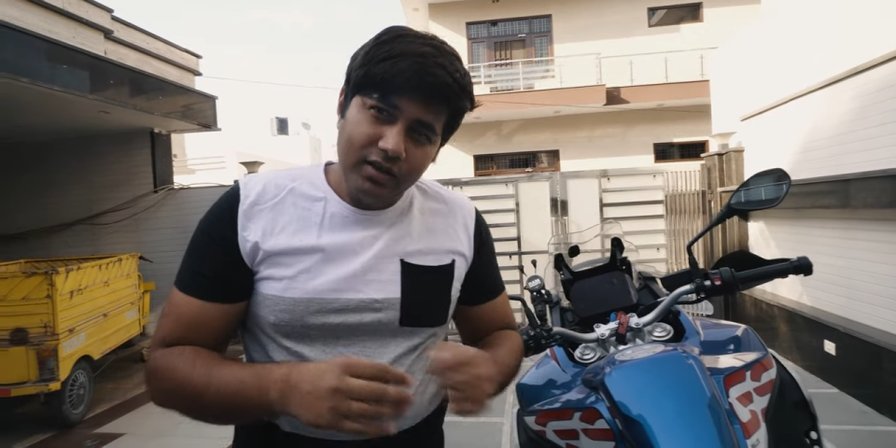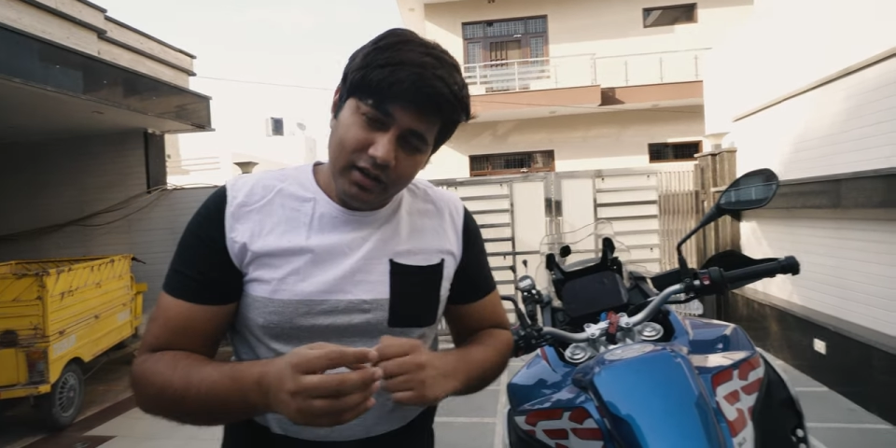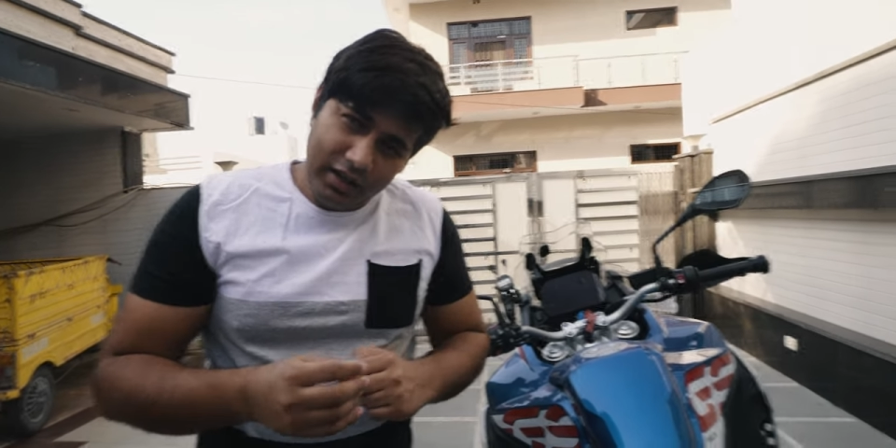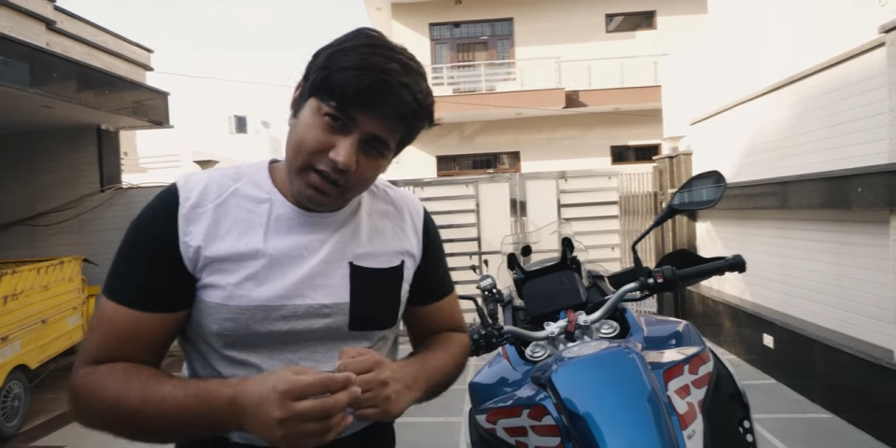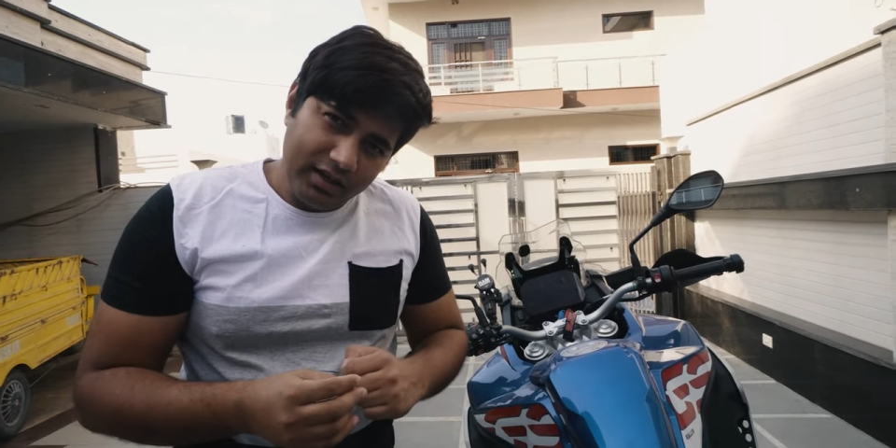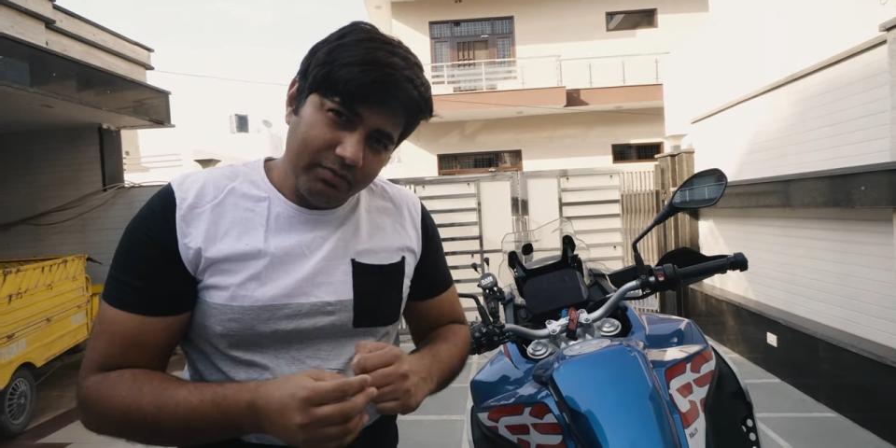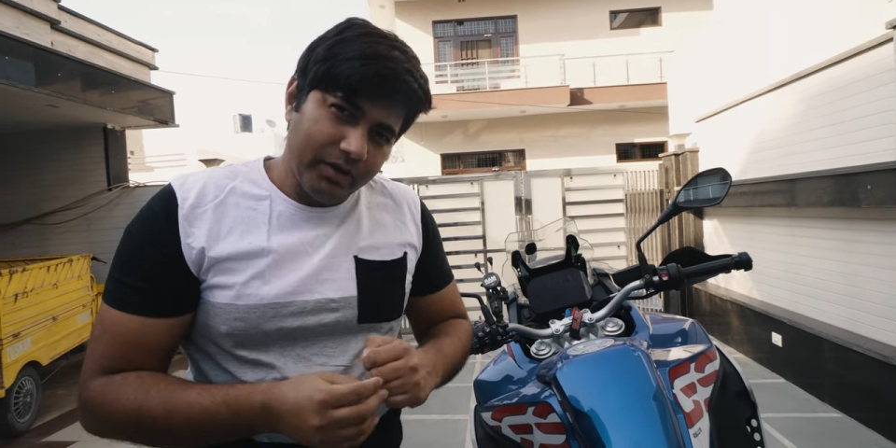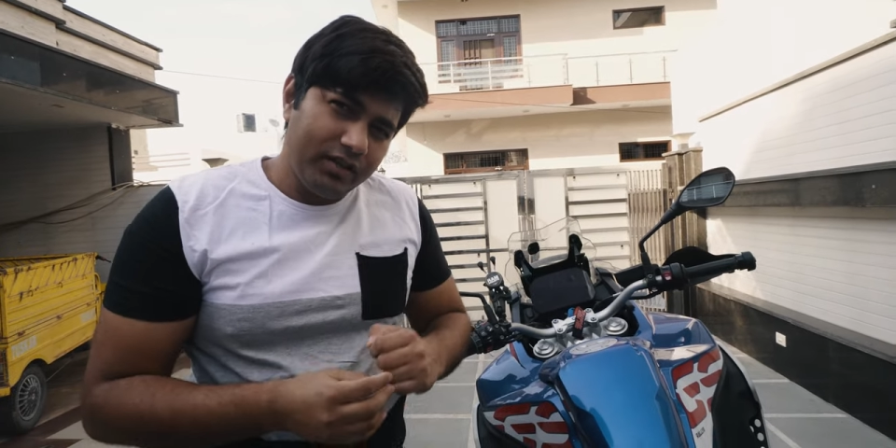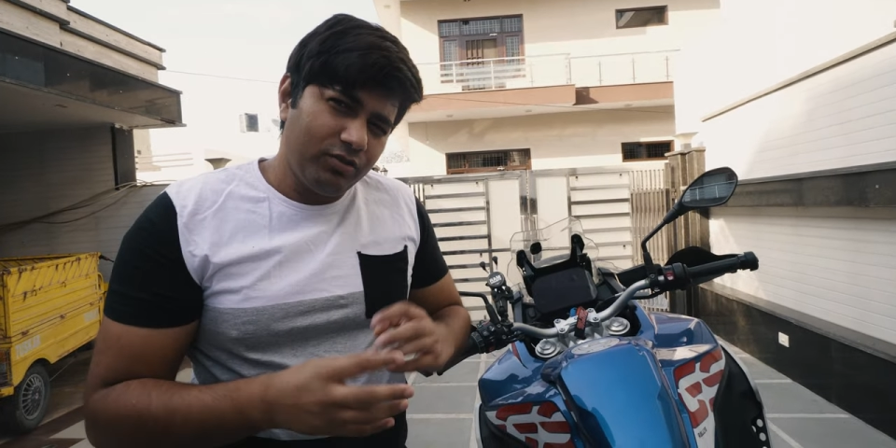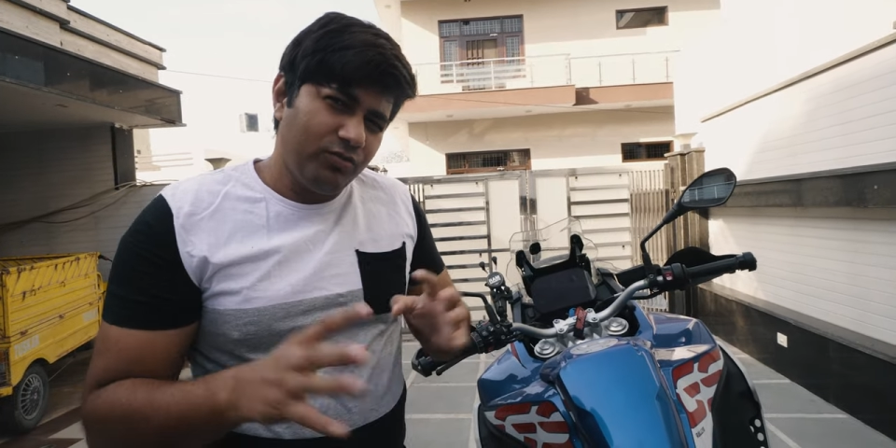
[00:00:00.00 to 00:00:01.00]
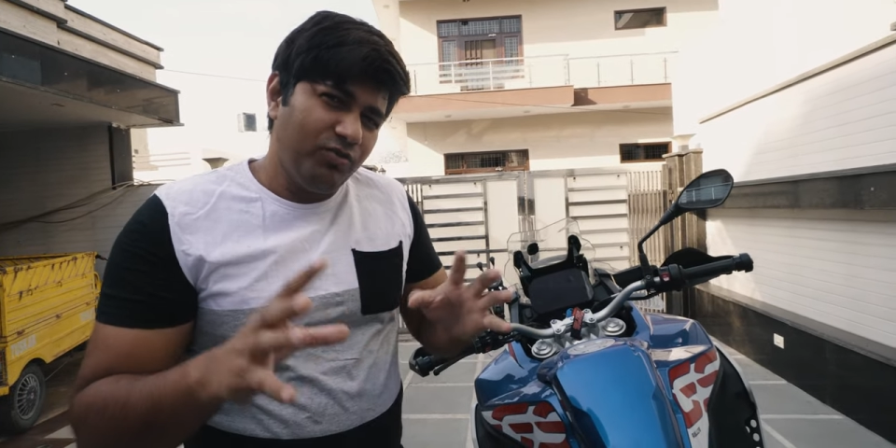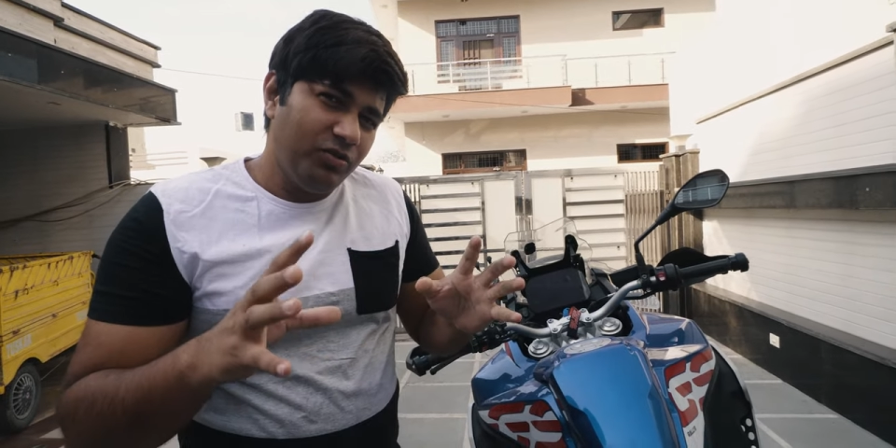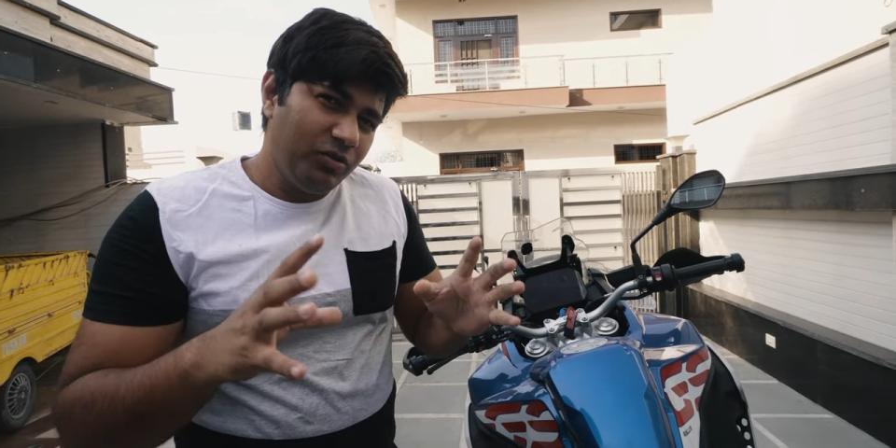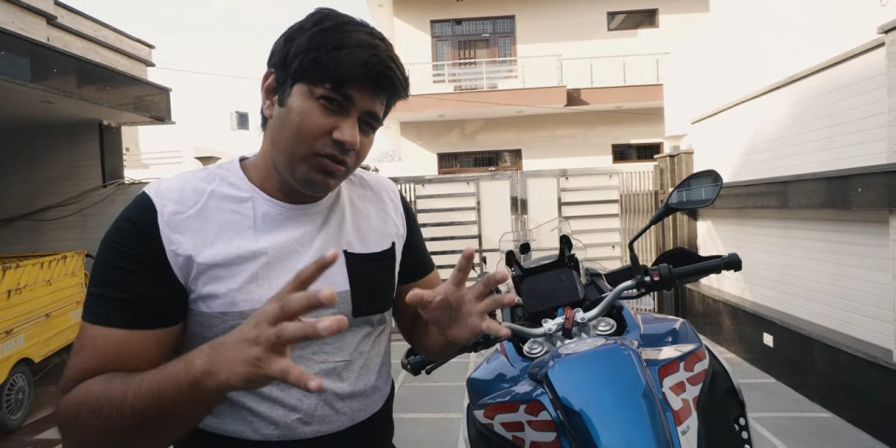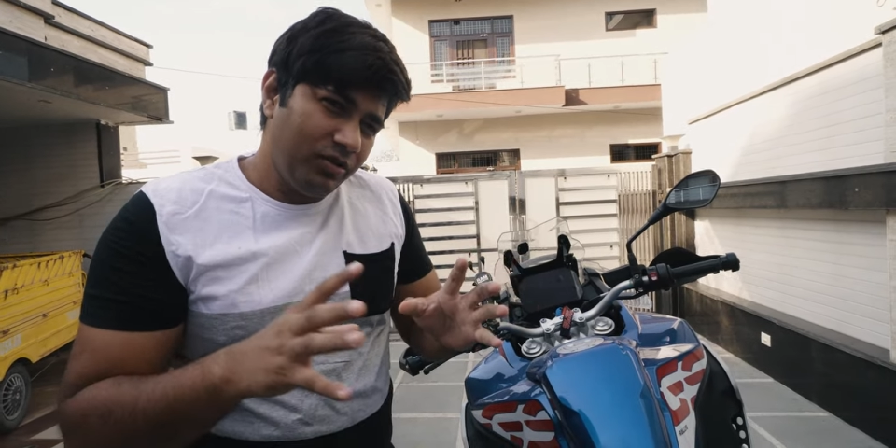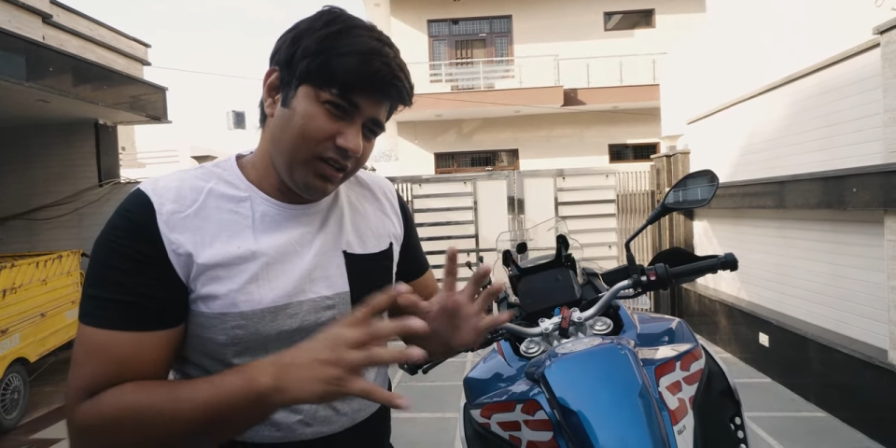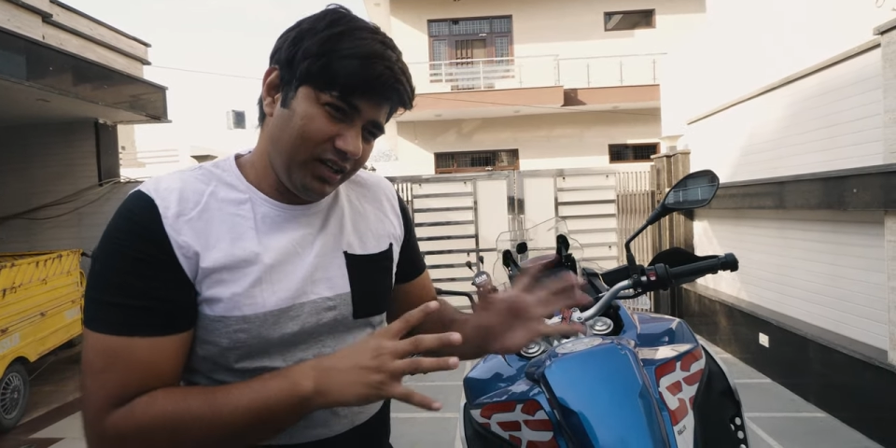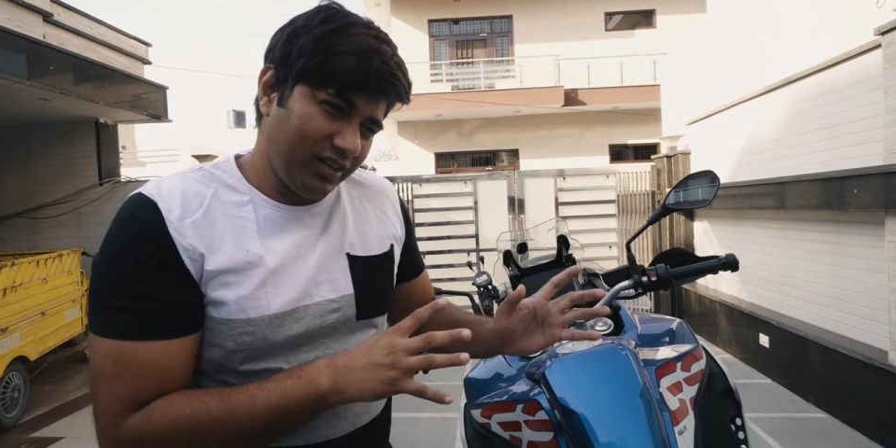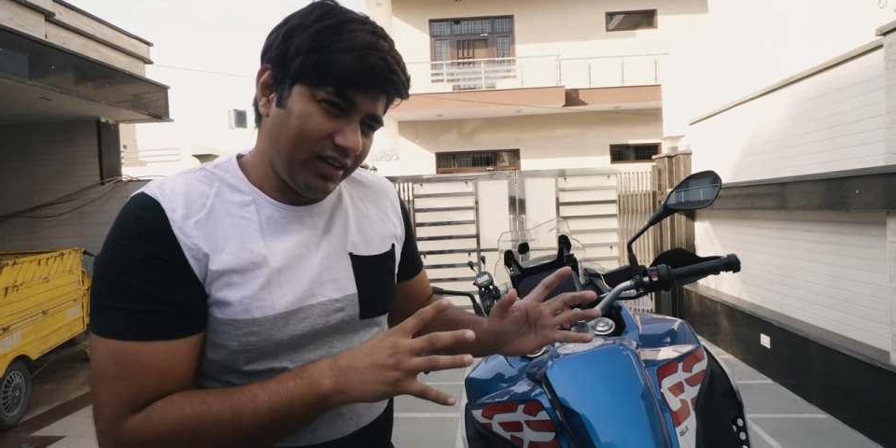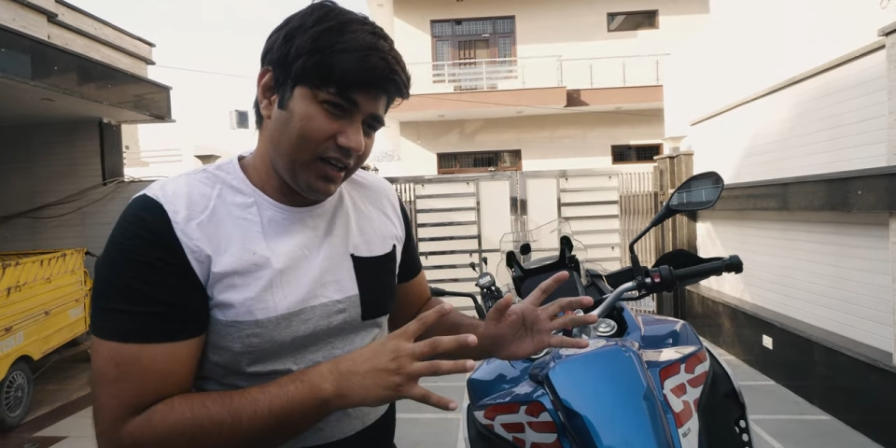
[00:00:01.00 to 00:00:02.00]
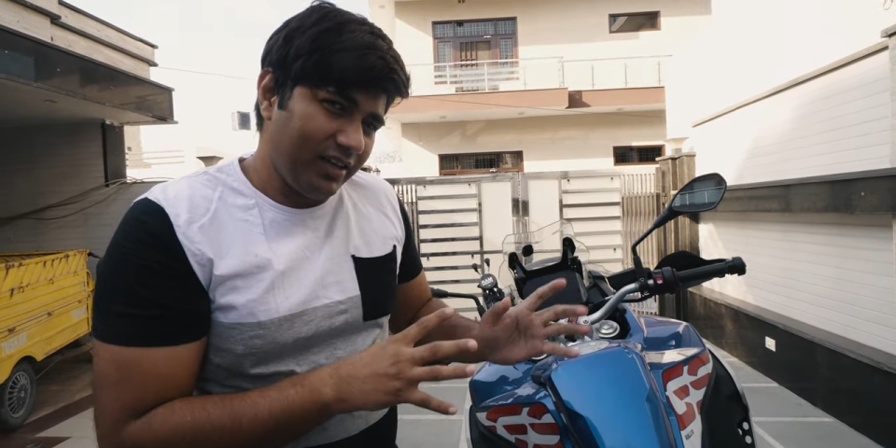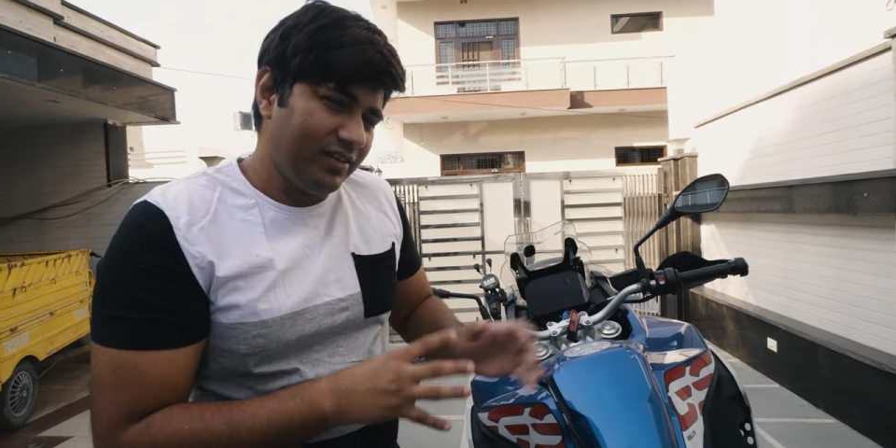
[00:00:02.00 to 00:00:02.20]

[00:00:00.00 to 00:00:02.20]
लेने के बाद तो वो नहीं करना है